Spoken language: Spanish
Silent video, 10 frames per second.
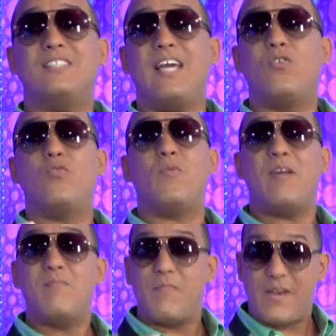de
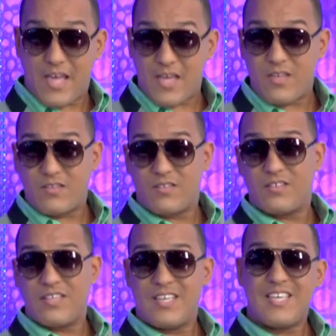Rubén Blay,
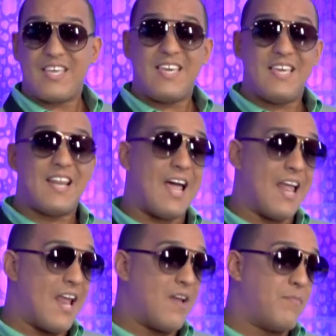ir
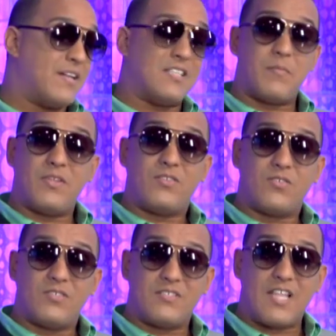al
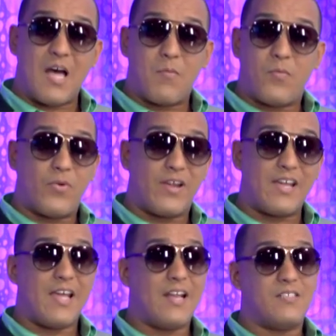apartamento donde estábamos
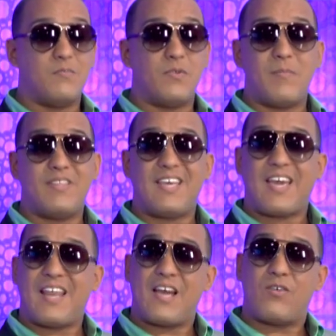porque él
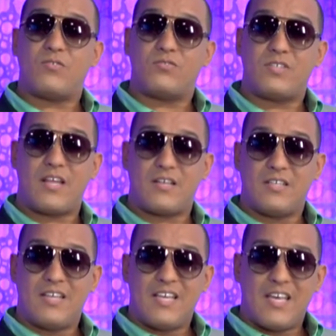simplemente quería conocer
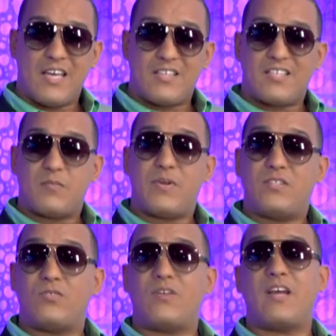esas
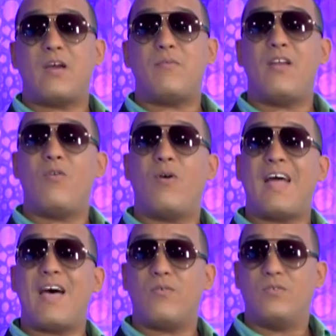personas que habían
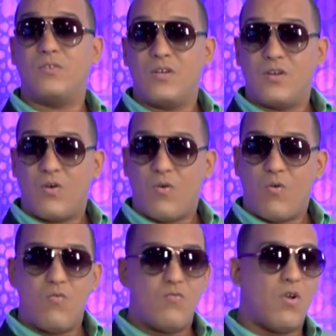logrado
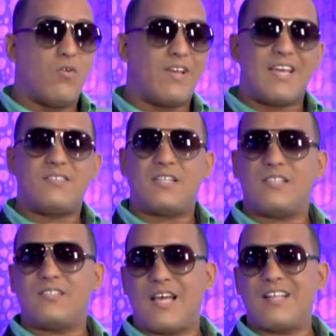una
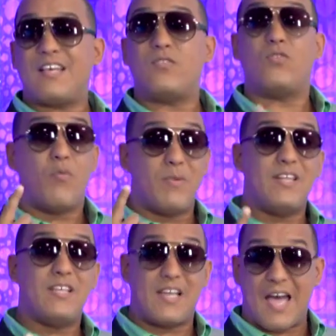orquesta de salsa
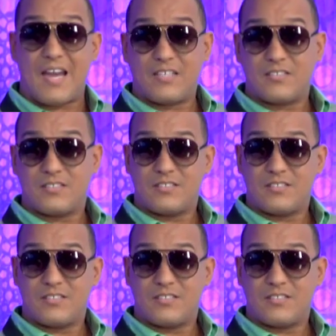dominicana